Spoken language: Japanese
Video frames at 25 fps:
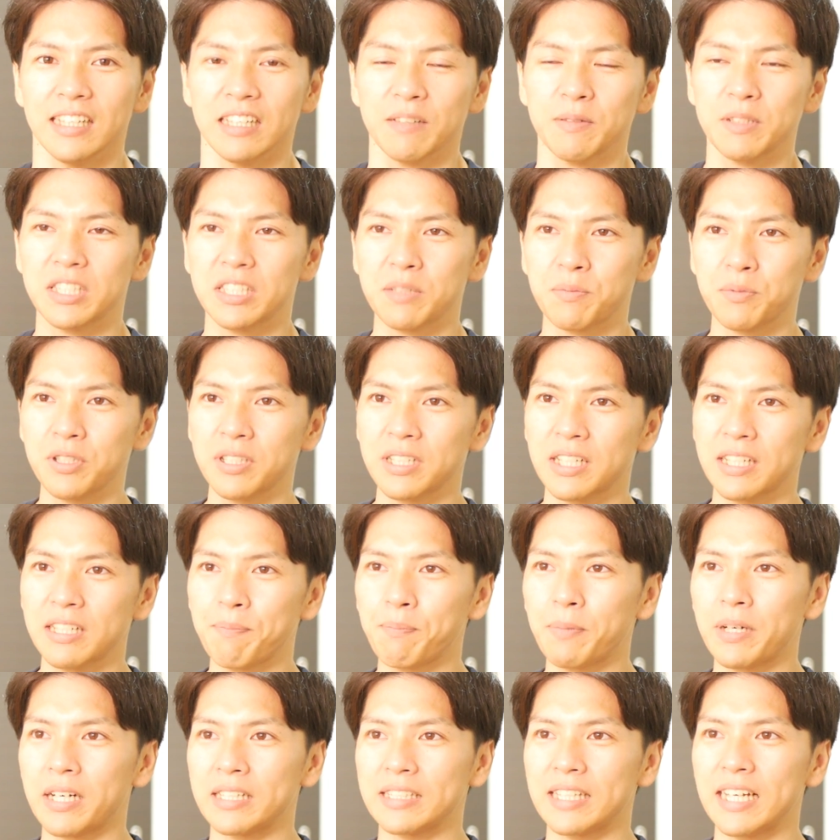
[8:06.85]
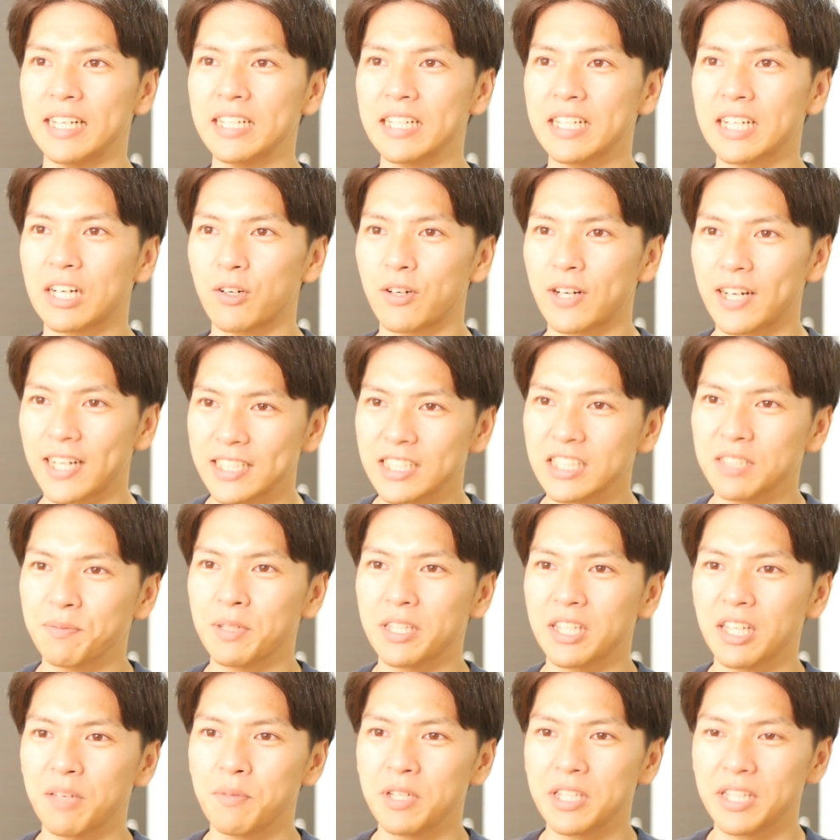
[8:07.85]
やっぱり自分がやっぱ何かを始
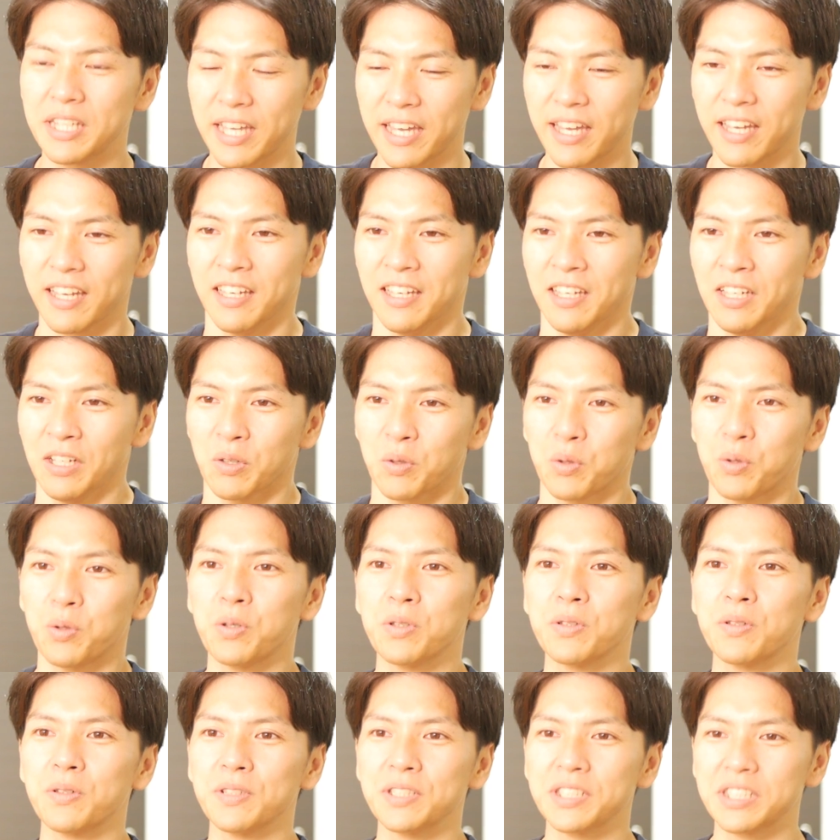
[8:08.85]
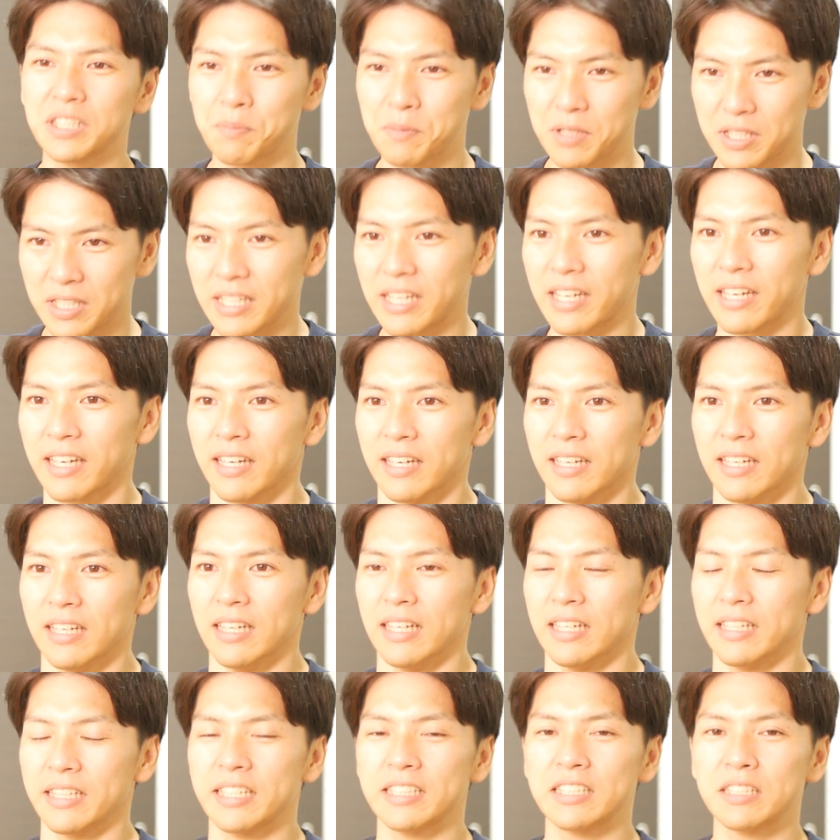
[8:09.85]
めてみて、行動してみて、
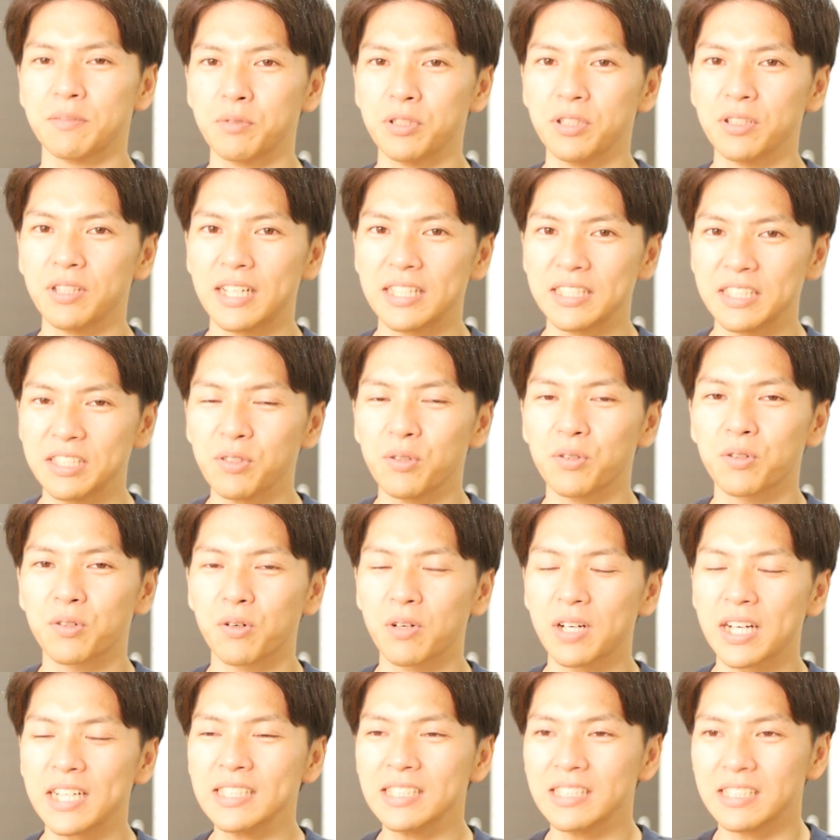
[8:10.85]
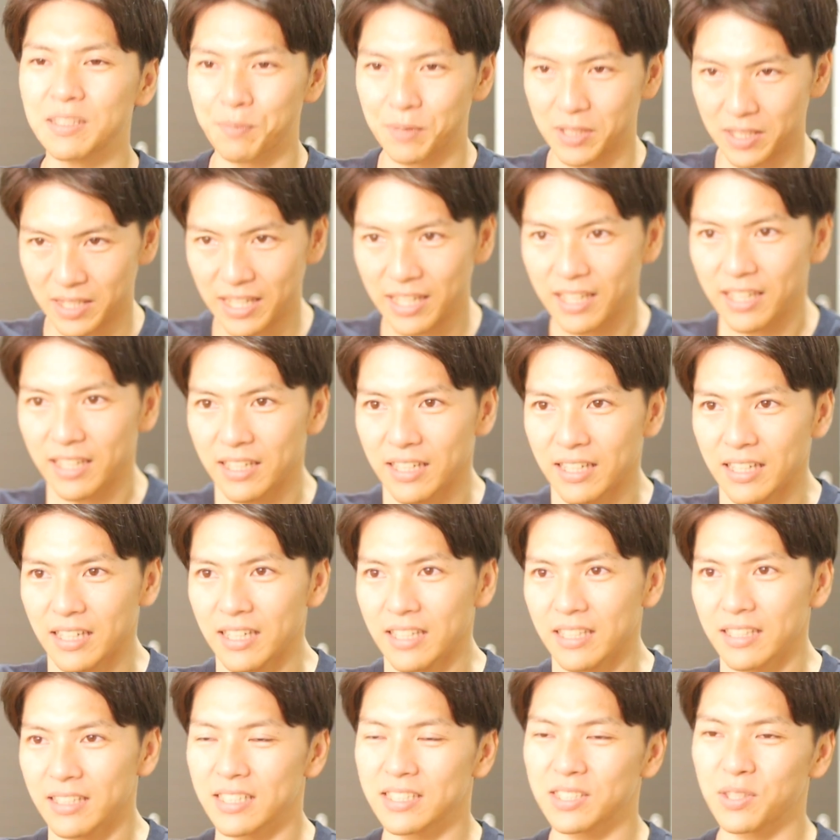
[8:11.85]
で自分の足を動かしてみて、
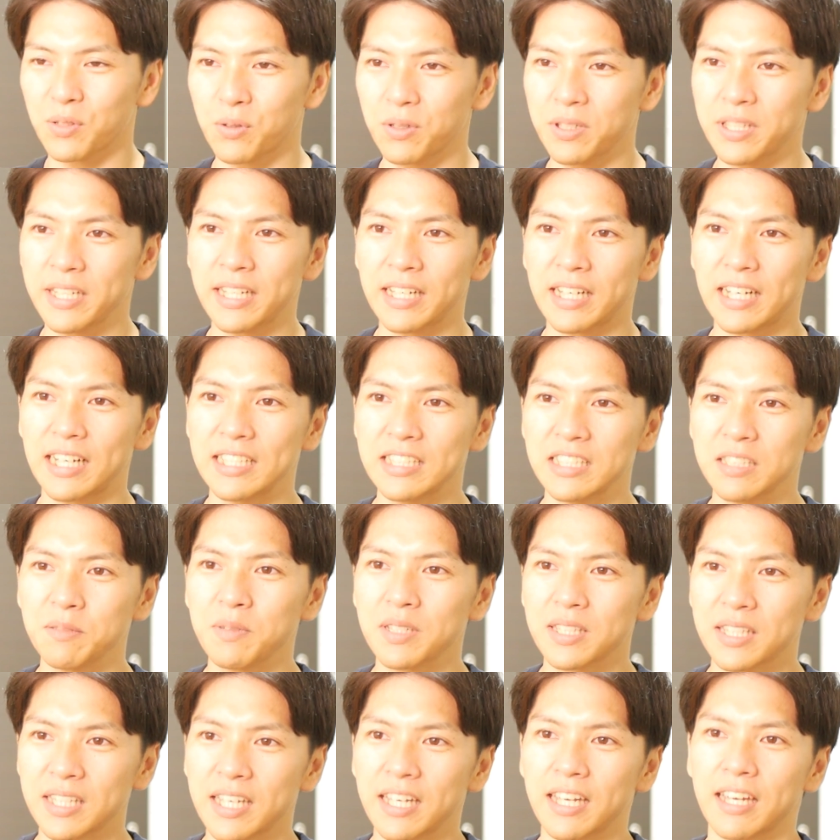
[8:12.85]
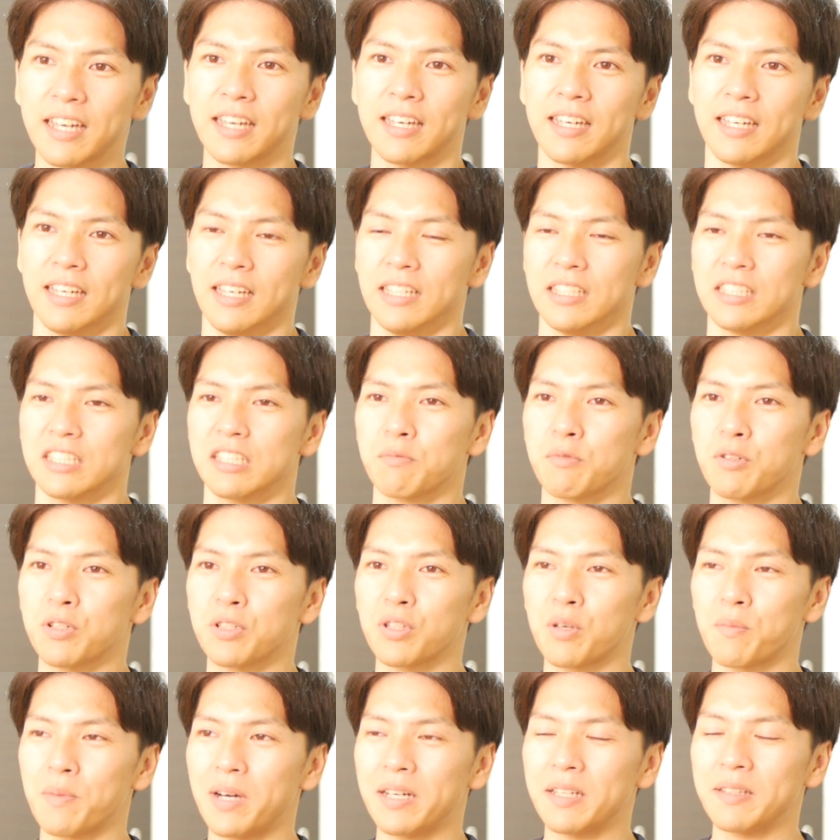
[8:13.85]
でそこで初めて自
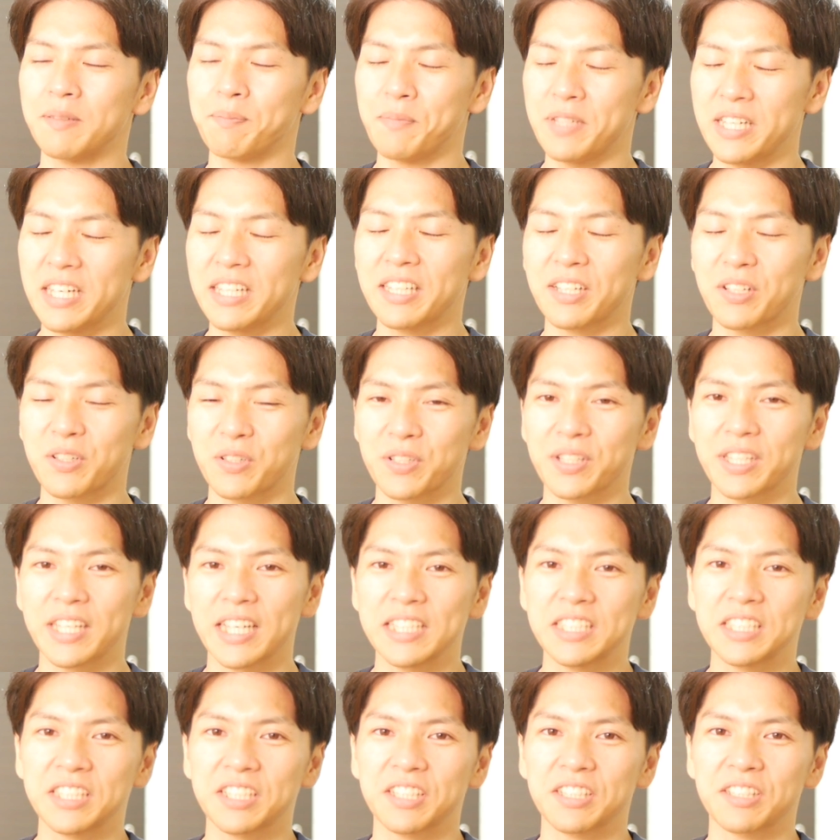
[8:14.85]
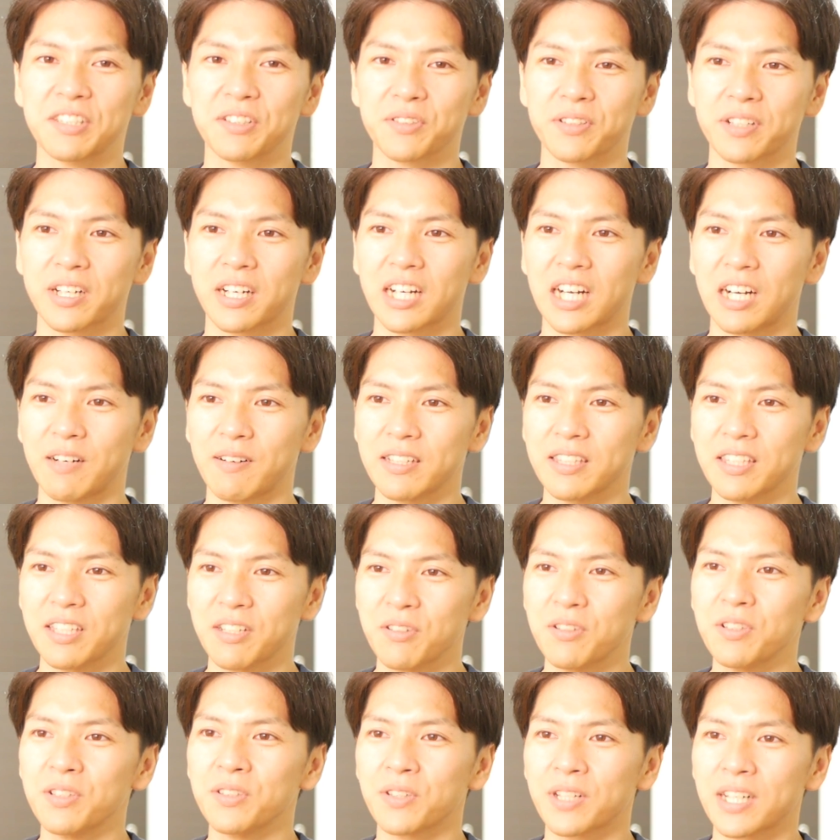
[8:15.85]
分の見えてくる景色っていうのが変わって
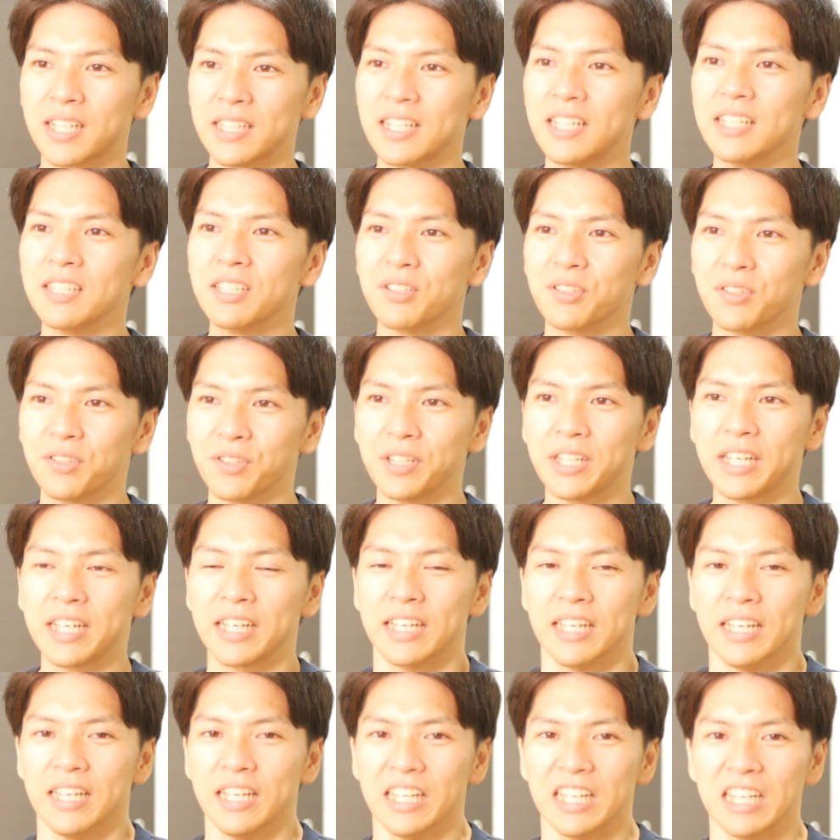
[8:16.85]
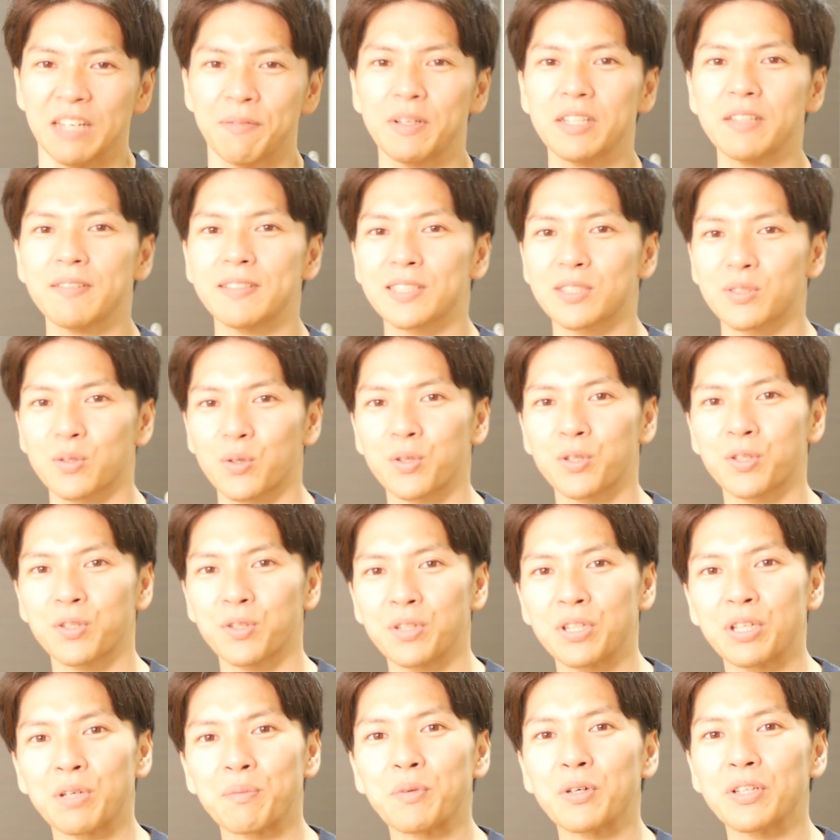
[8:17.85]
くるのかなというふうに、今ではそういうふ
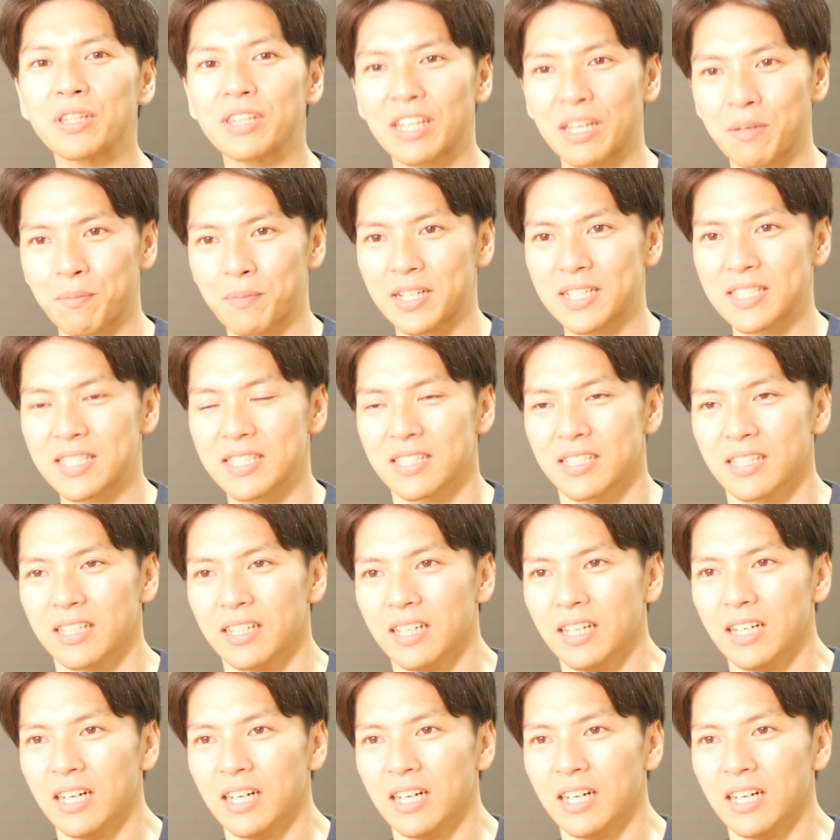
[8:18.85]
うに思っています。